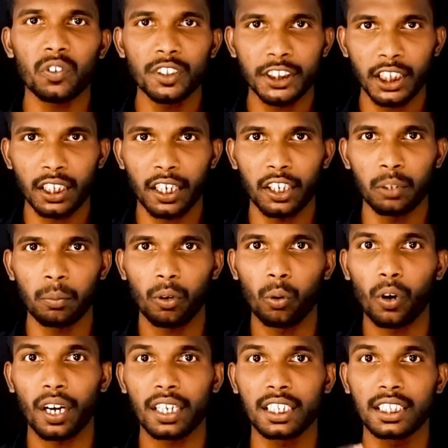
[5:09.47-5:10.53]
விஷயங்களும்
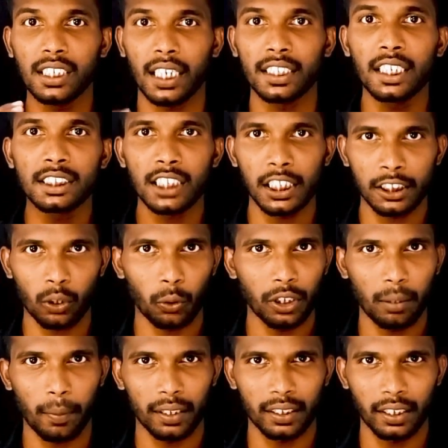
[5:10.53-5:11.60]
உங்களுக்கு அதிர்ச்சி அளிக்கக்கூடிய
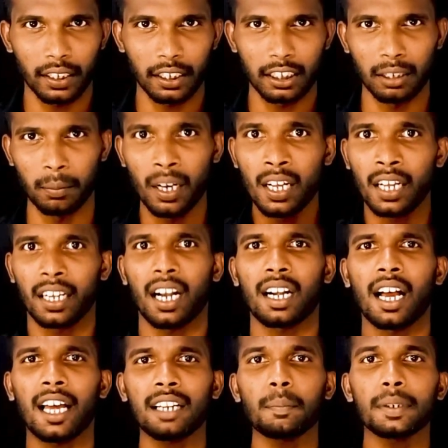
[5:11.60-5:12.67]
மாதிரி இருக்கும் நான்
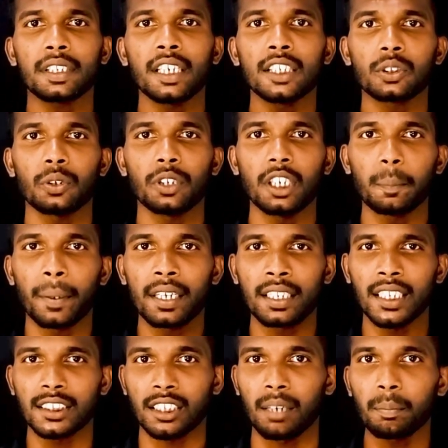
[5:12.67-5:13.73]
ஆரம்பத்திலே சொல்லியிருப்பேன் இந்த
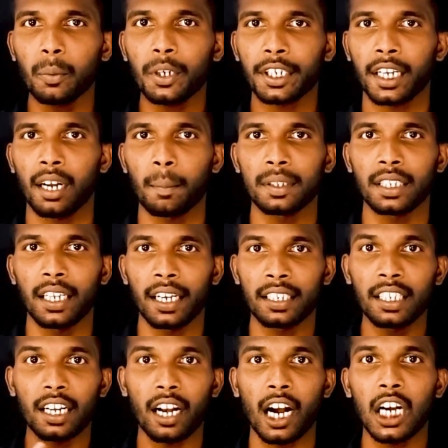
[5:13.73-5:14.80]
சம்பூர் கிராமத்திலிருந்து
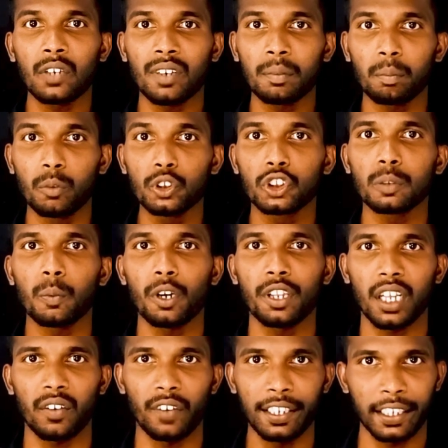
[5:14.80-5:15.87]
ராணுவம்
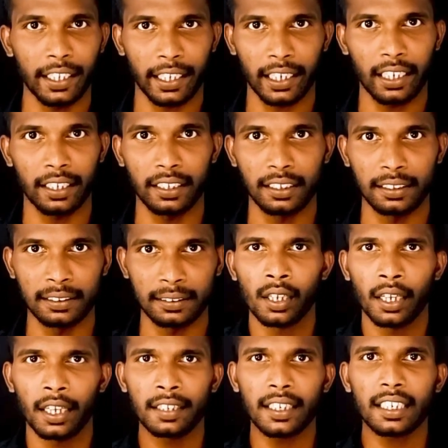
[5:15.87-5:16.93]
முற்றுமுழுதாக வெளியேறல என்று
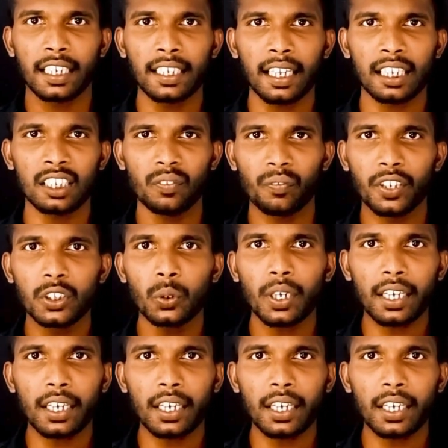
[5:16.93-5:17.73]
இந்த கிணறு விதுர